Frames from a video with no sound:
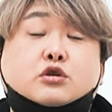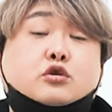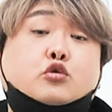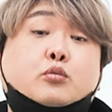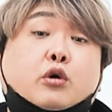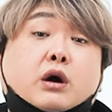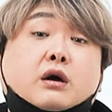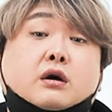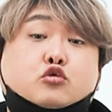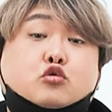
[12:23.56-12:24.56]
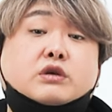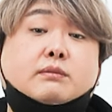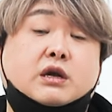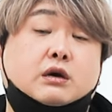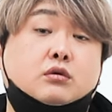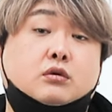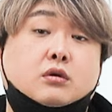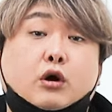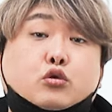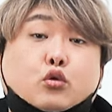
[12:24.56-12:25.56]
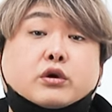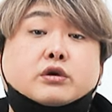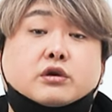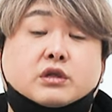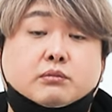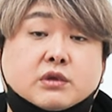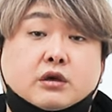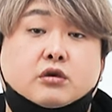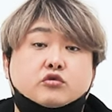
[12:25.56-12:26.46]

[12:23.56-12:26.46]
그 규모가 축구장만 하고 원통형이기 때문에